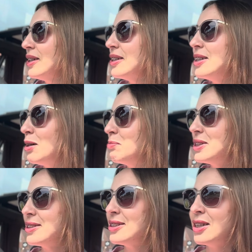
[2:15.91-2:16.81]
Ja
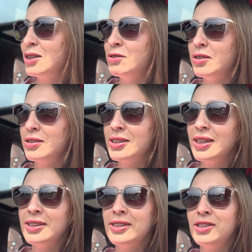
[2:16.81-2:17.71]
pierdzielę,
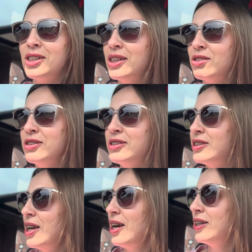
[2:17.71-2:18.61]
kiedy jest źle, to jest
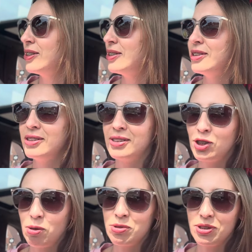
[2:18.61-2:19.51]
źle, ale kiedy jest
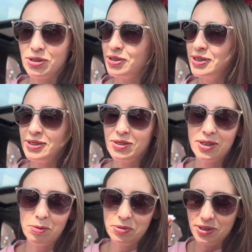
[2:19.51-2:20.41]
dobrze, to jest, o
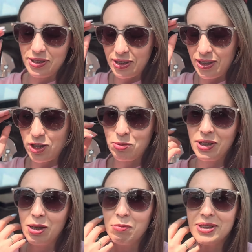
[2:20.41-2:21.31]
ja pierdzielę, aż mi
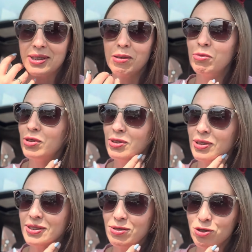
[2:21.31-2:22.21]
gęba cała boli,
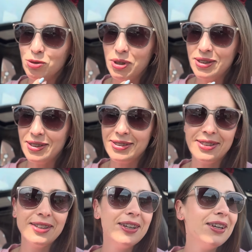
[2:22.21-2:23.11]
słuchajcie, od śmiania
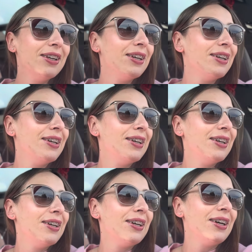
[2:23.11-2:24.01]
się.
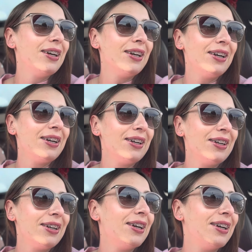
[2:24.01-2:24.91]
Eee,